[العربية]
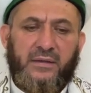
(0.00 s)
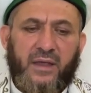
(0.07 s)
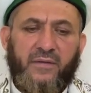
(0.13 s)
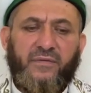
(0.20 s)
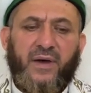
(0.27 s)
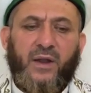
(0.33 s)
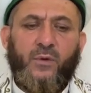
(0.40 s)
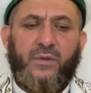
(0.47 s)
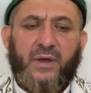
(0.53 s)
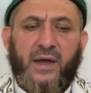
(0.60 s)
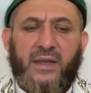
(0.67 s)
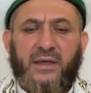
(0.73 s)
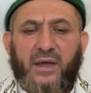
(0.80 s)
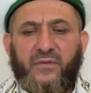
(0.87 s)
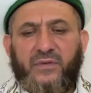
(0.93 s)
تفعل
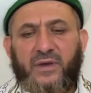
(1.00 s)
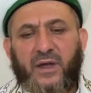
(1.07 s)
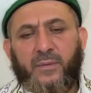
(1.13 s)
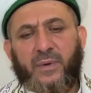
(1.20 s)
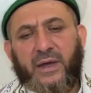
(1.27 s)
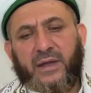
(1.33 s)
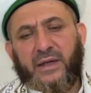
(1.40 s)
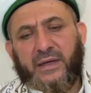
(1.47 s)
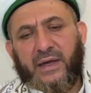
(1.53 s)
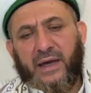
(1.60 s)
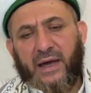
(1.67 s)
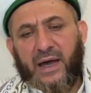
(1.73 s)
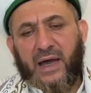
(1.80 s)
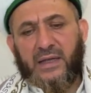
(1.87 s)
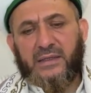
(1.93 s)
ذلك في أربع
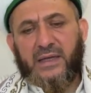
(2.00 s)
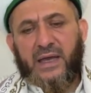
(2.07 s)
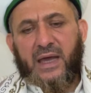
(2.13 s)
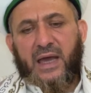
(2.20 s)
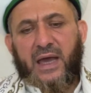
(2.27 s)
ركعات